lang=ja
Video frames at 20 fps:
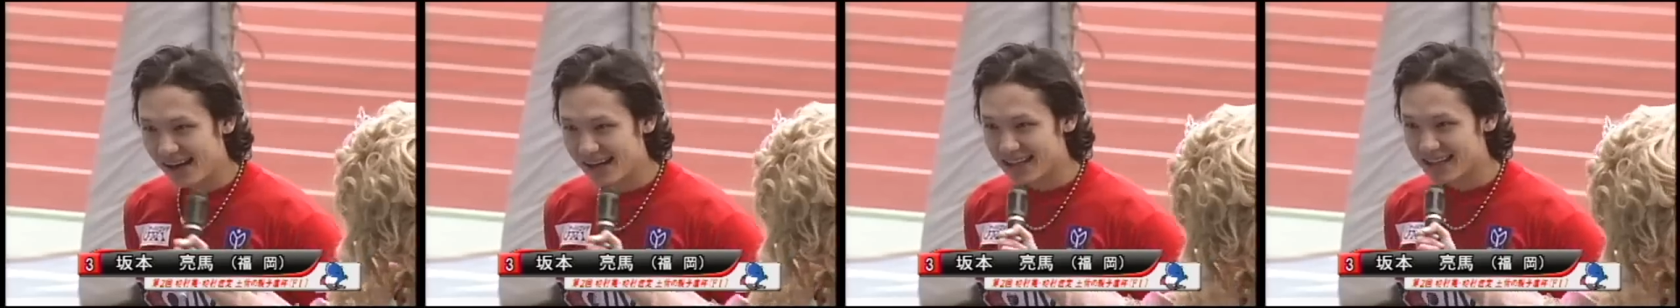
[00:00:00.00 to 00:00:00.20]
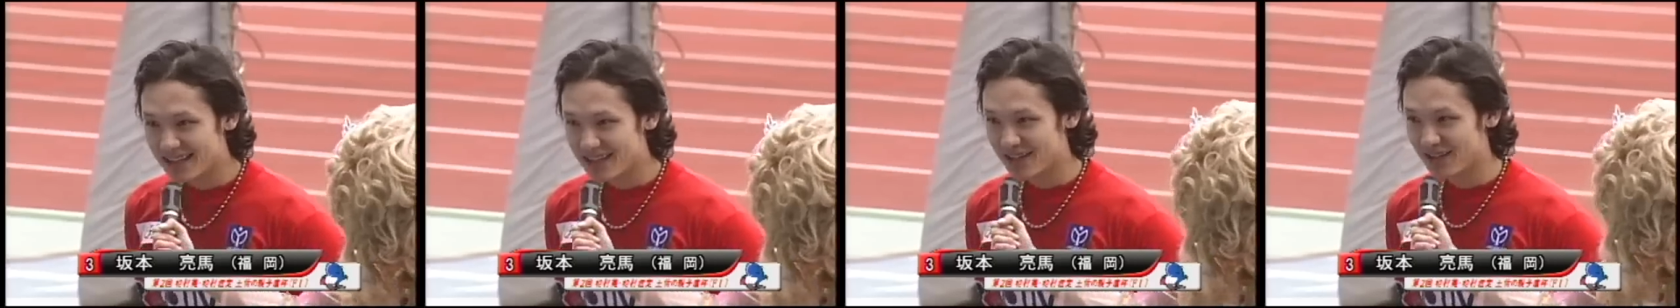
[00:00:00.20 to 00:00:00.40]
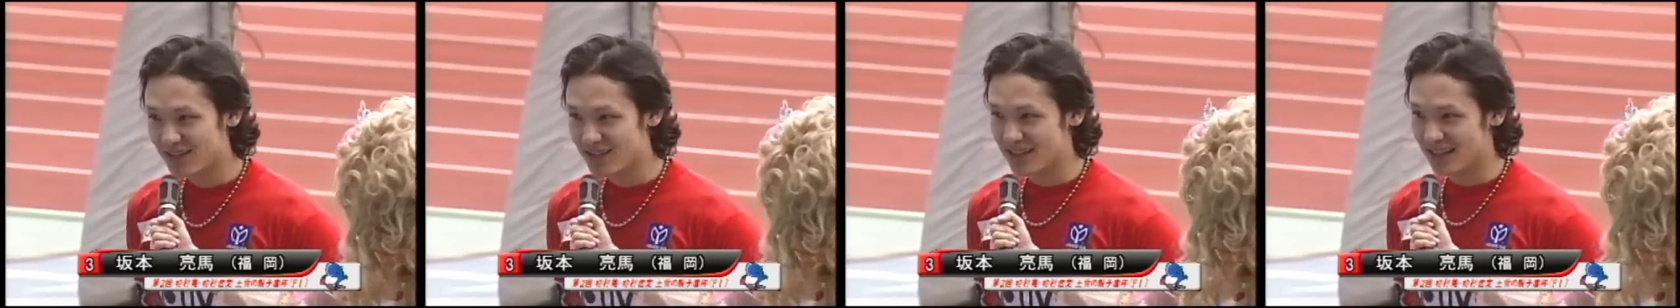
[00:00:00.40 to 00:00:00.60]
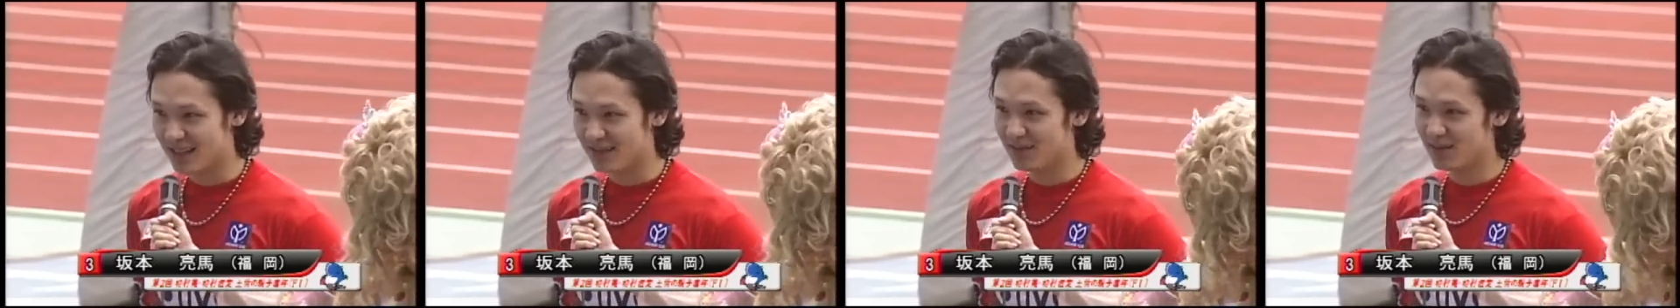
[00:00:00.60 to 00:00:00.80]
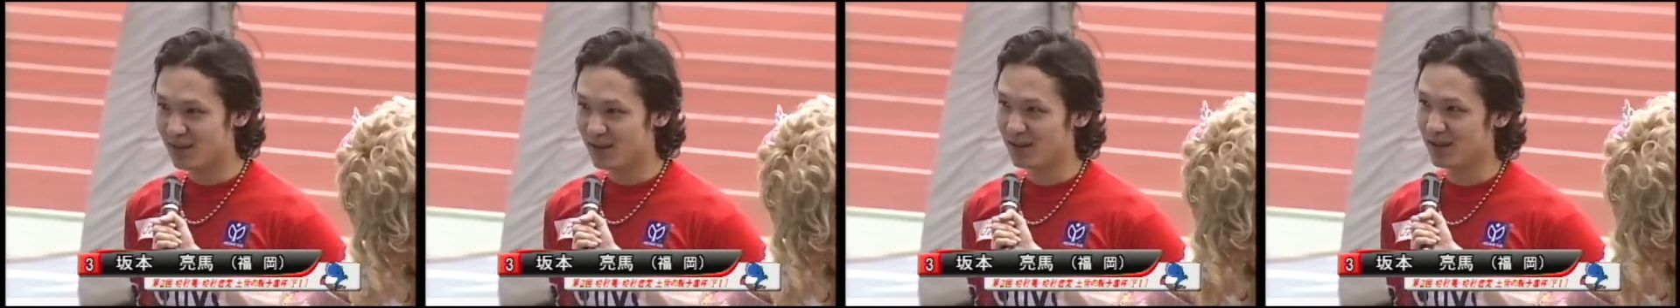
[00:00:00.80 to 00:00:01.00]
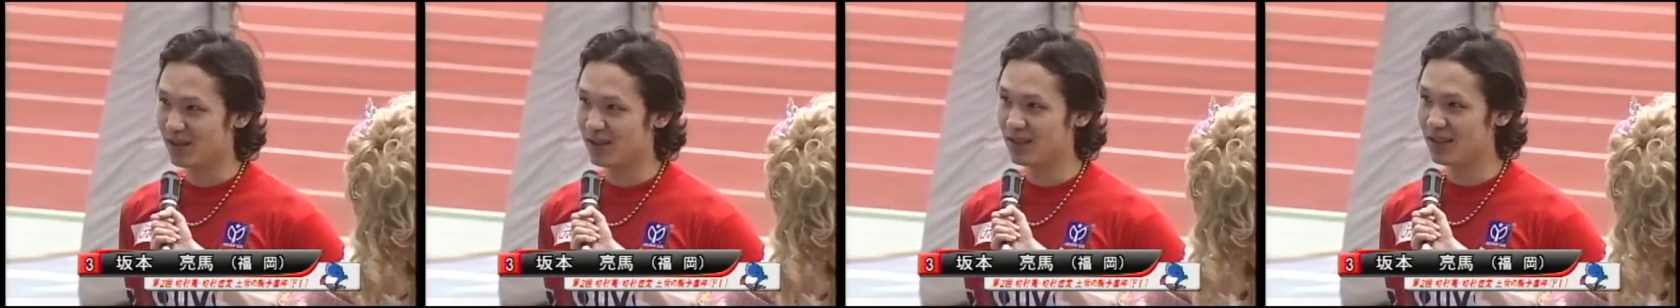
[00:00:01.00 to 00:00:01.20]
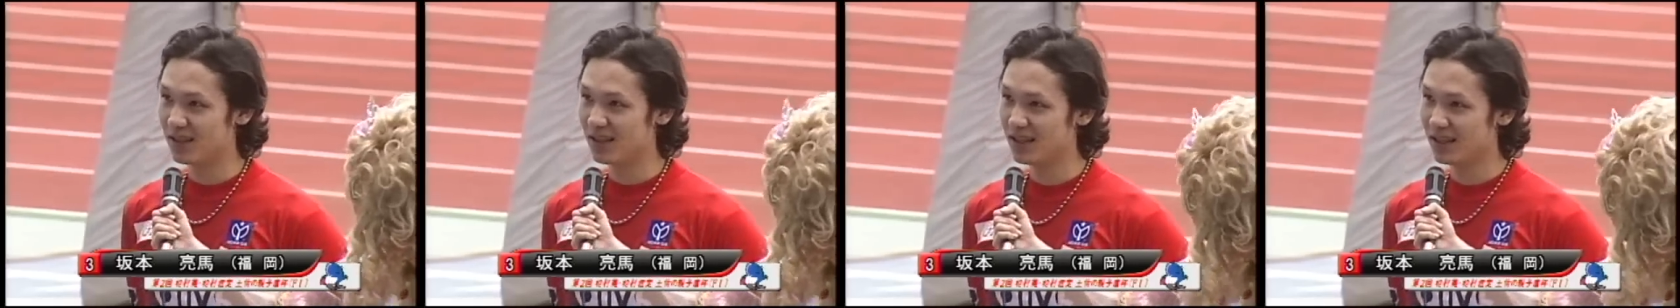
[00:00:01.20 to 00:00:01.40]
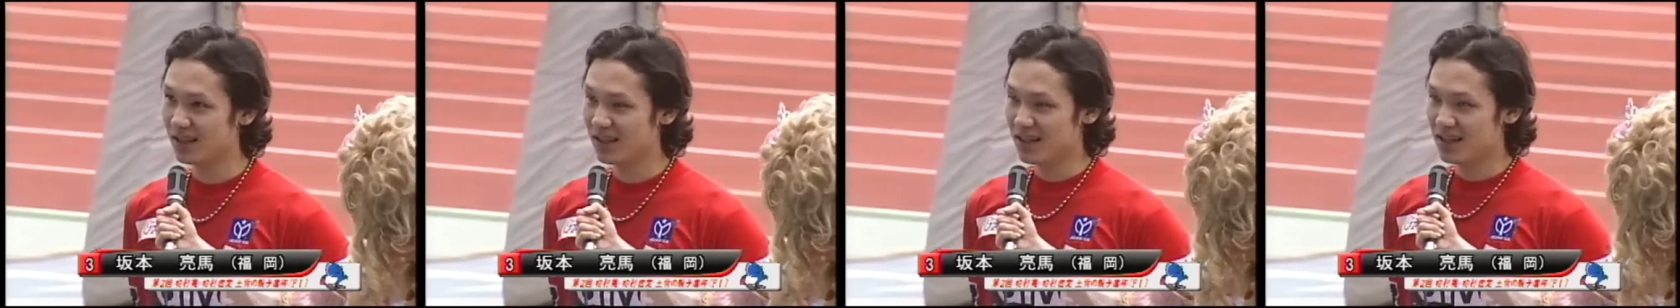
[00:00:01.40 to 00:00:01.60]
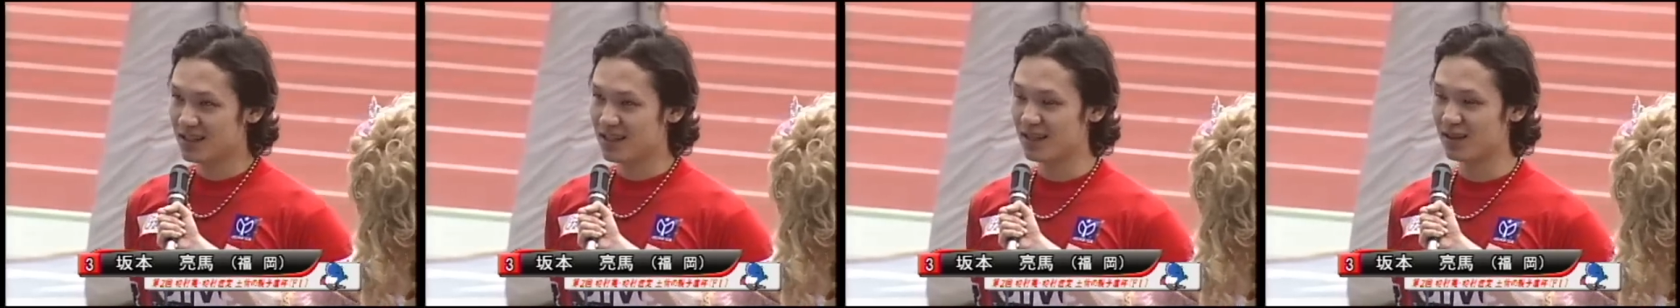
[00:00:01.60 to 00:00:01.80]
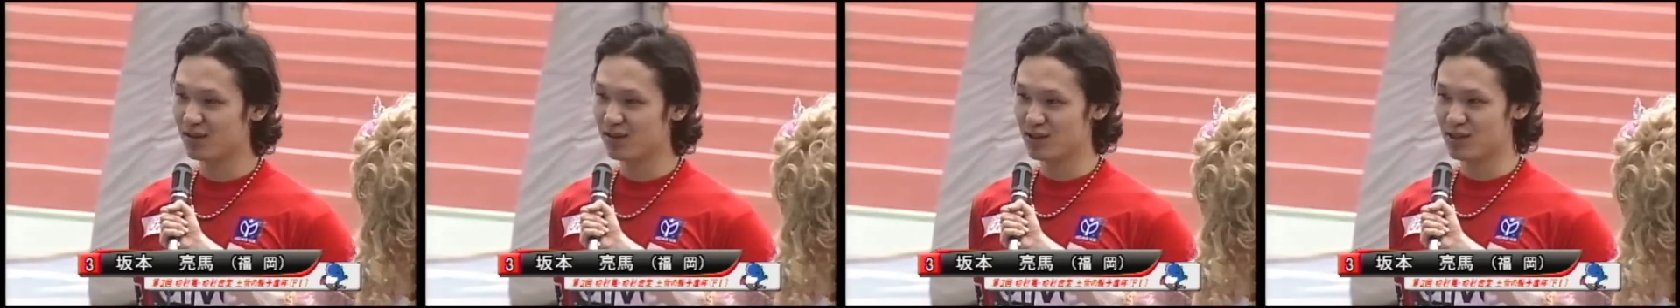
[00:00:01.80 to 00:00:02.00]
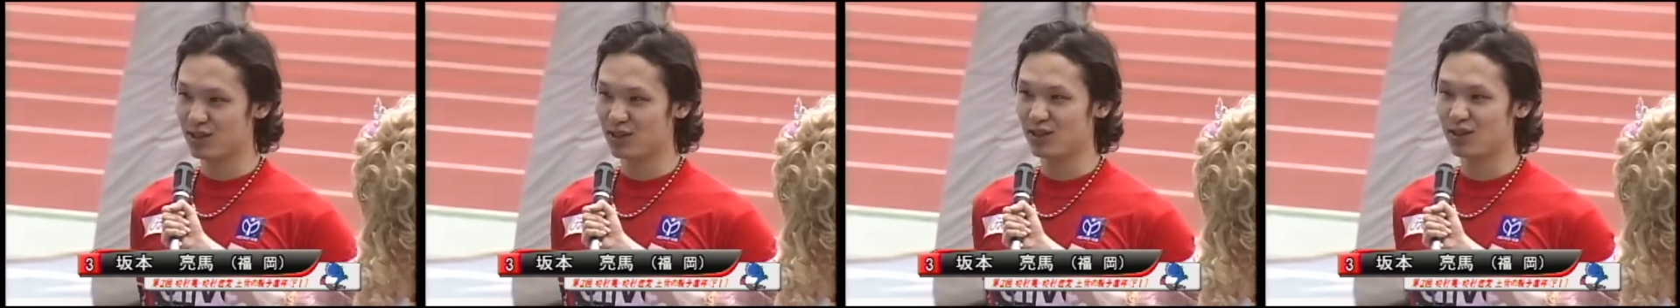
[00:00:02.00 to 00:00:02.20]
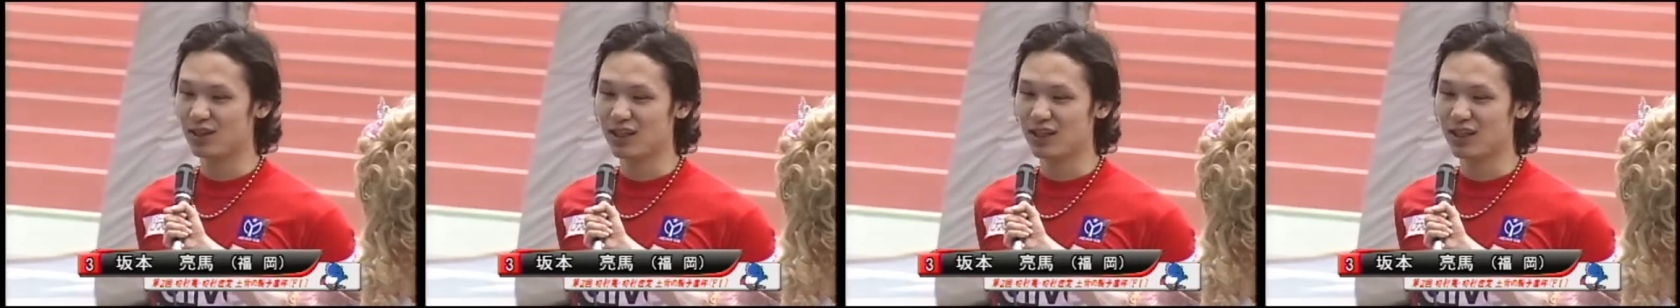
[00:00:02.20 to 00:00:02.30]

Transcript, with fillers: そうですねもう先行するぐ